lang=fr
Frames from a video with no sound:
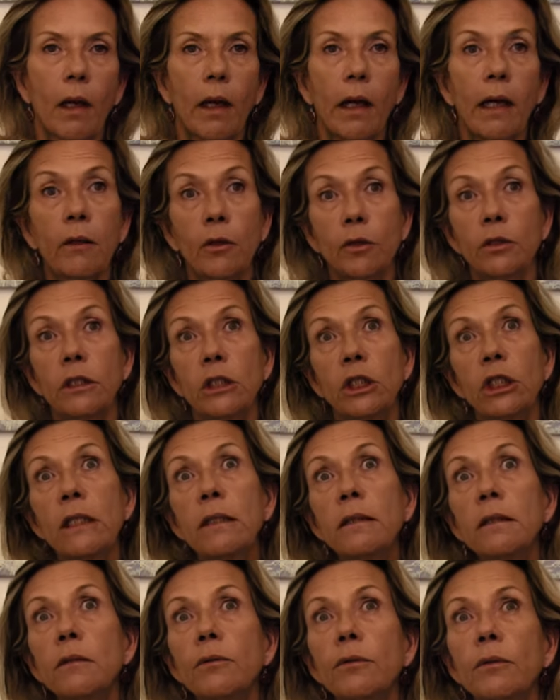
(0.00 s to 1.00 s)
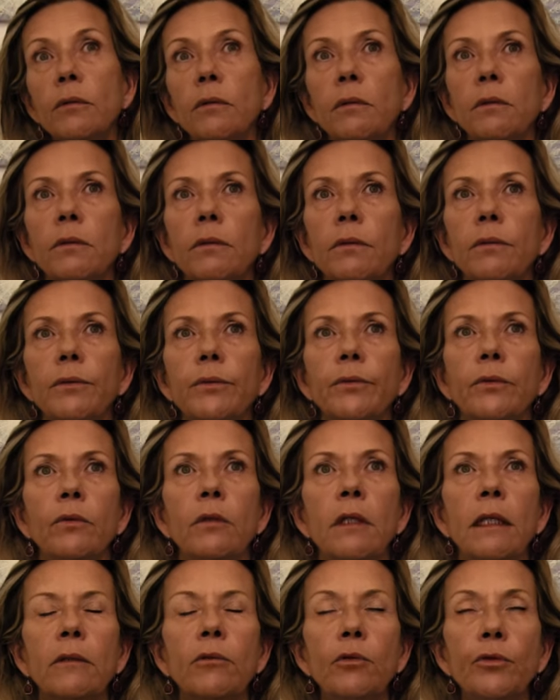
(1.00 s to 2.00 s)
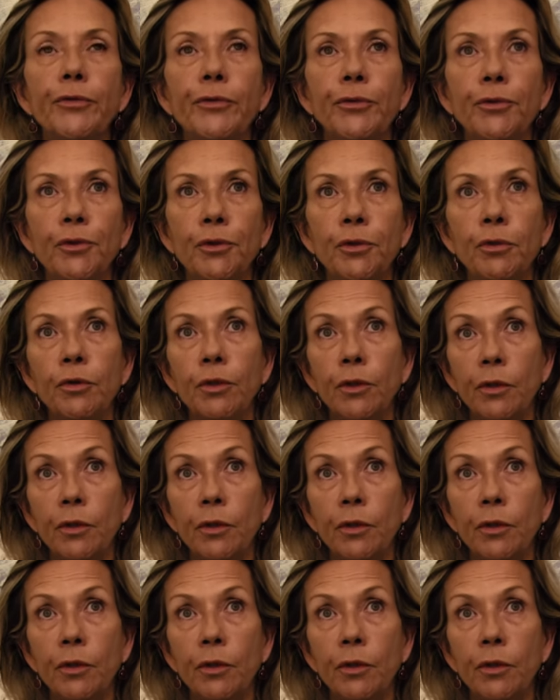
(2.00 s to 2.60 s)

Alors déjà, euh, de la confusion,